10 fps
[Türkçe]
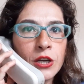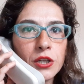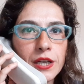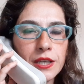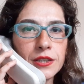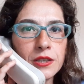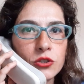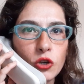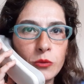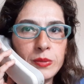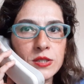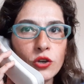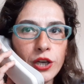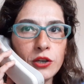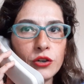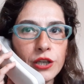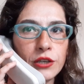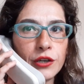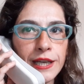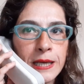E, the top is going going
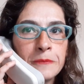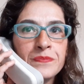going.